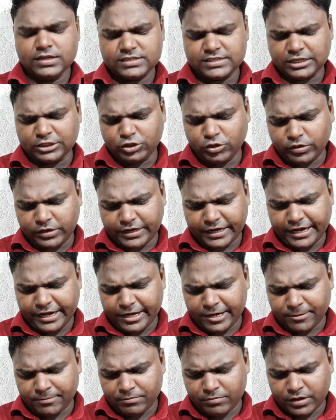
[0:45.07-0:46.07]
साथियों
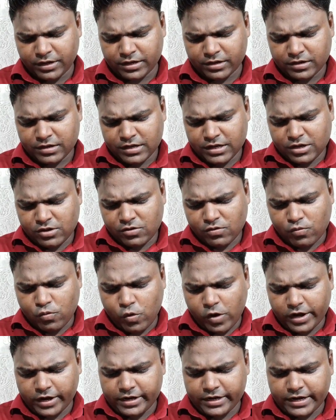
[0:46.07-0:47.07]
ट्रेन नंबर
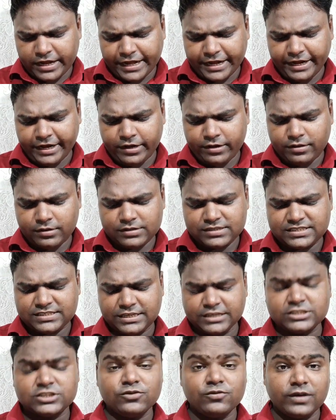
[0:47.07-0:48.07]
वन नाइन
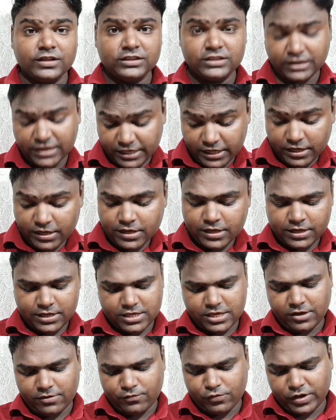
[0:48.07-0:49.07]
सिक्स वन थ्री
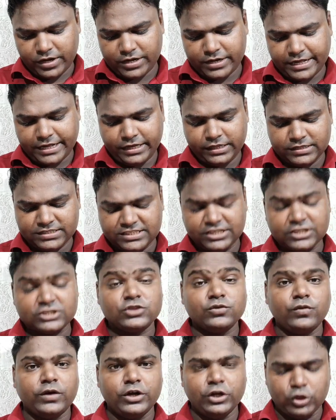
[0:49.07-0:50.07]
या वन नाइन
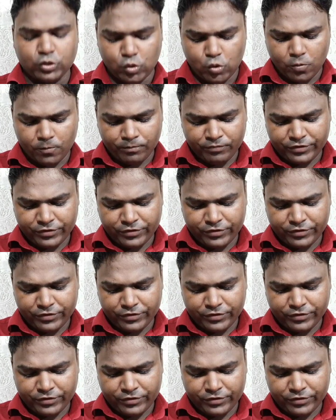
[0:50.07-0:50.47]
सिक्स वन टू